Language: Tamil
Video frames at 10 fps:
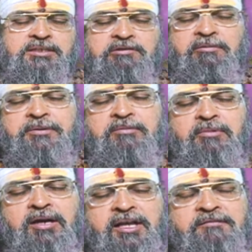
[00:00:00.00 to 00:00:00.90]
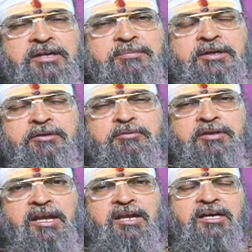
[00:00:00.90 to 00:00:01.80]
சிவபெருமானை
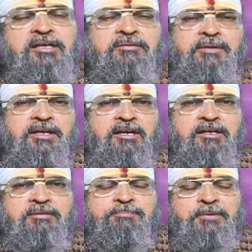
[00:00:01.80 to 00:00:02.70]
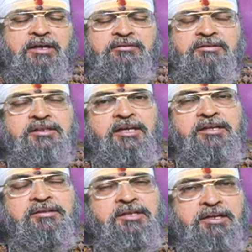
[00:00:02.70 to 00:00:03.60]
வழிபடக்கூடிய அருமையான பிரார்த்தனை
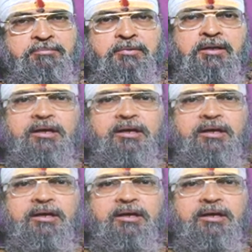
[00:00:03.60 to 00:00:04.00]
தினம்